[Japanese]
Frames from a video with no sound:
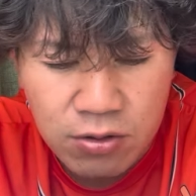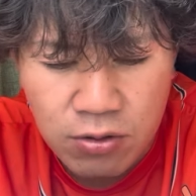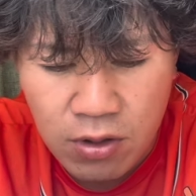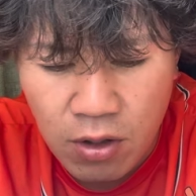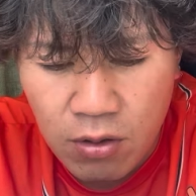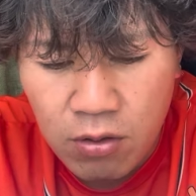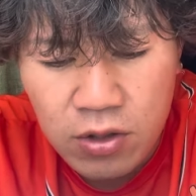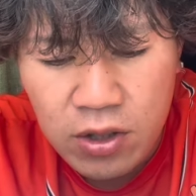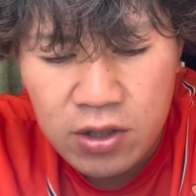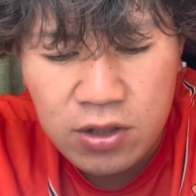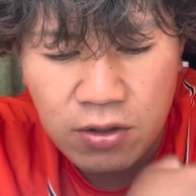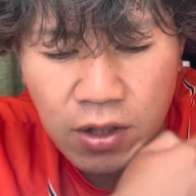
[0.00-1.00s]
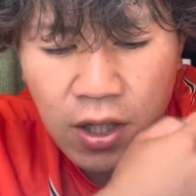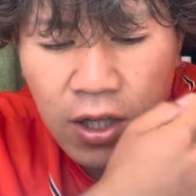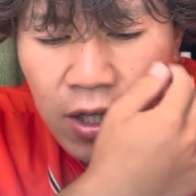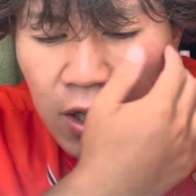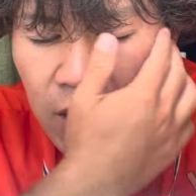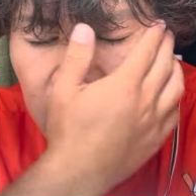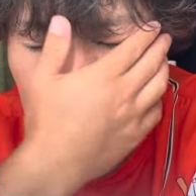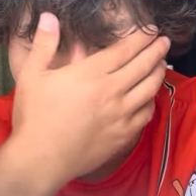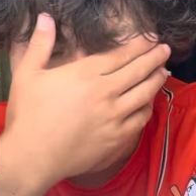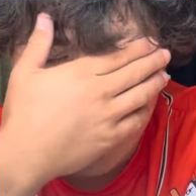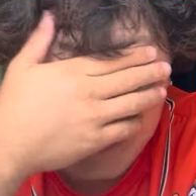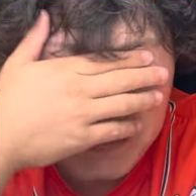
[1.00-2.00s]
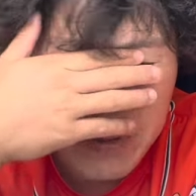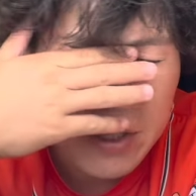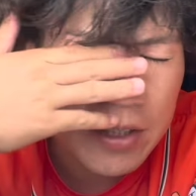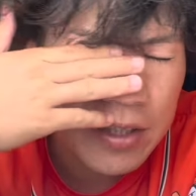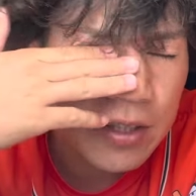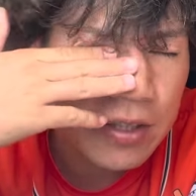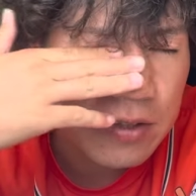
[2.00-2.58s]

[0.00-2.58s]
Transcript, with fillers: ことが多いんですよね。だからやっぱり、